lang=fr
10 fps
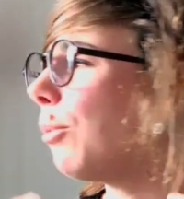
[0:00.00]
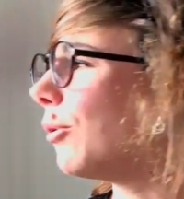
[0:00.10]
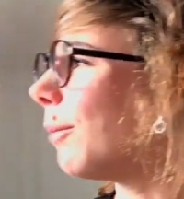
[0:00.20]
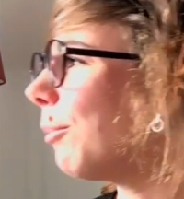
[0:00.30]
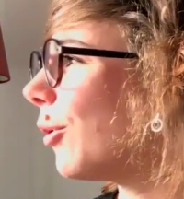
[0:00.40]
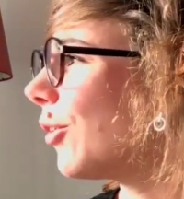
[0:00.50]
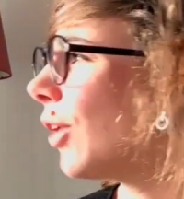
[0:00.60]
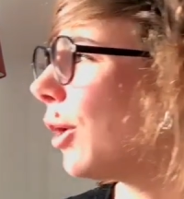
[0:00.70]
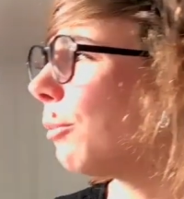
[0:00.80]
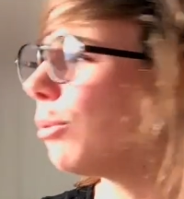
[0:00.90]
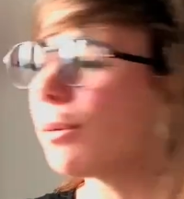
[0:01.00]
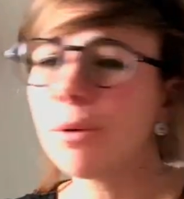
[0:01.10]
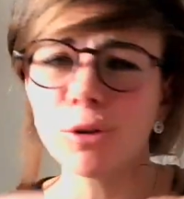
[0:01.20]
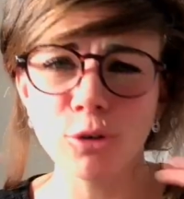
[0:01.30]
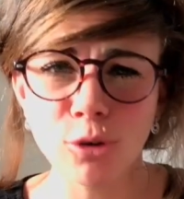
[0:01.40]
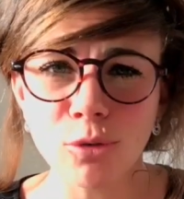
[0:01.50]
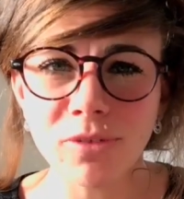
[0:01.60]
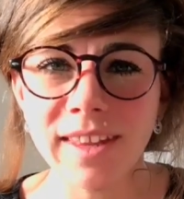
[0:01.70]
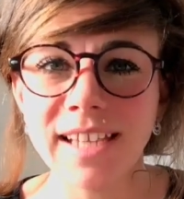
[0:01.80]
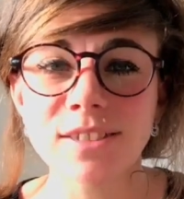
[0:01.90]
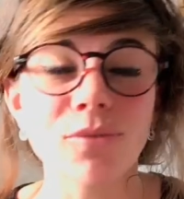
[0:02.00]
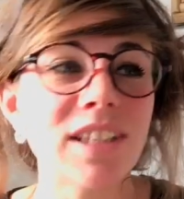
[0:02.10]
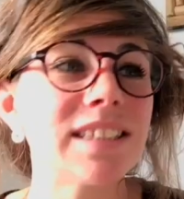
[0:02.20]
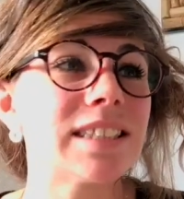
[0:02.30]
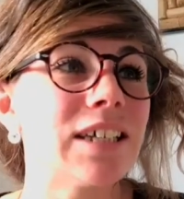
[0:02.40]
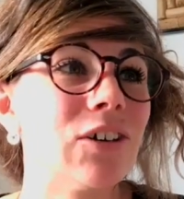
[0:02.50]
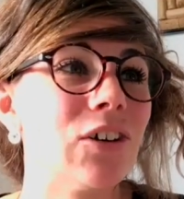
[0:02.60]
peu importe, peu importe le contexte, en fait,